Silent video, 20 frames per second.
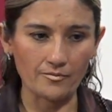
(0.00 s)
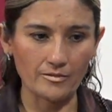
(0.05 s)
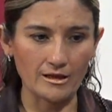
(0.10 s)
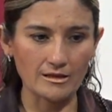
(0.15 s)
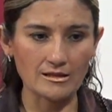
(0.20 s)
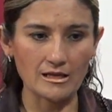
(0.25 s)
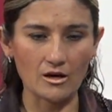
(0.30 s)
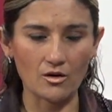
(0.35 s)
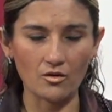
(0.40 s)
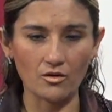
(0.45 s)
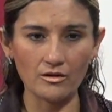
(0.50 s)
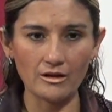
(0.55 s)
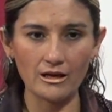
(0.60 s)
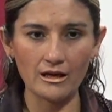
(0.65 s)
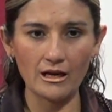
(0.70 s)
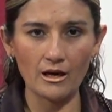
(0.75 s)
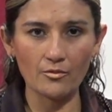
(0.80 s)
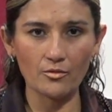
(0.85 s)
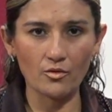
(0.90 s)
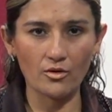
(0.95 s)
te sacó de
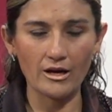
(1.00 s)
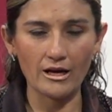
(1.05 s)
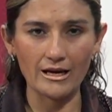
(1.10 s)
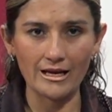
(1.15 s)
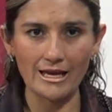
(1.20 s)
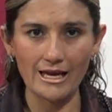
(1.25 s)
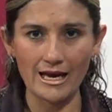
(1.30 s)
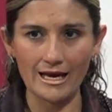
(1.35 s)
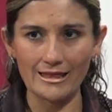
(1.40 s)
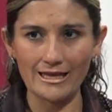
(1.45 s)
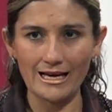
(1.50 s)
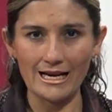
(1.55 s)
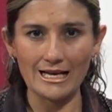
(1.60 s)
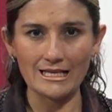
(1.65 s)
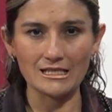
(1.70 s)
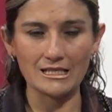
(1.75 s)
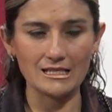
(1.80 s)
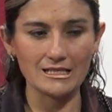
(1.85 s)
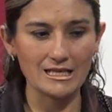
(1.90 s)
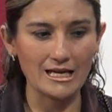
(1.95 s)
la brujería, de la
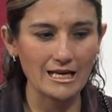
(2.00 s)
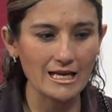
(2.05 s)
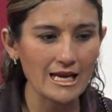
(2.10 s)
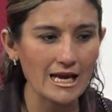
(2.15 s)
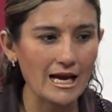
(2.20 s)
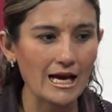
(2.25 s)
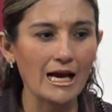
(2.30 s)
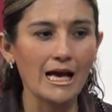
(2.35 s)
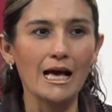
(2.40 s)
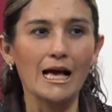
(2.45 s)
hechicería,